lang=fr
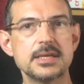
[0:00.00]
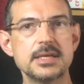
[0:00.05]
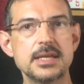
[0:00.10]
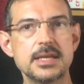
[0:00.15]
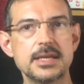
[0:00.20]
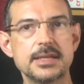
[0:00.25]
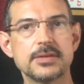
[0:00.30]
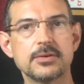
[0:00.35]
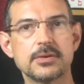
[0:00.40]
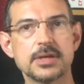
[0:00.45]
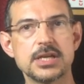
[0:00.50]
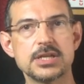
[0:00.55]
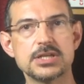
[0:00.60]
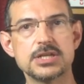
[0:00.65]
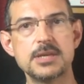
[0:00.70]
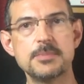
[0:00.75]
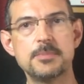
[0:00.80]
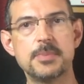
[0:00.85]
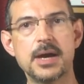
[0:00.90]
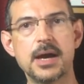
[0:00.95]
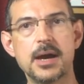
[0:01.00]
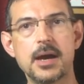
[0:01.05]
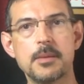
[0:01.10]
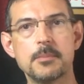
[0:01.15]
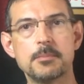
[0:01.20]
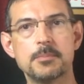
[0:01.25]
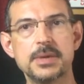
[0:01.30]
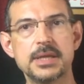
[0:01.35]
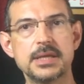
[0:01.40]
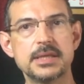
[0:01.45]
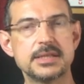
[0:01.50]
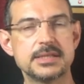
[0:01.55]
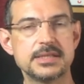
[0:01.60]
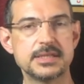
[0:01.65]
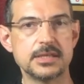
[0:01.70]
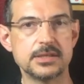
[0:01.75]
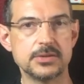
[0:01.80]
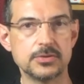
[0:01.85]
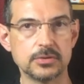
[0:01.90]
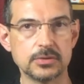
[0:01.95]
il est engagé par
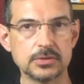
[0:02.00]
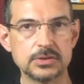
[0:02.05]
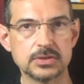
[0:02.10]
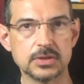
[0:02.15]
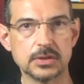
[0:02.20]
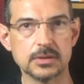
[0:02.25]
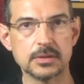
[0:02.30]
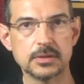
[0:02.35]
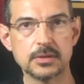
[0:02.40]
Benetti Yacht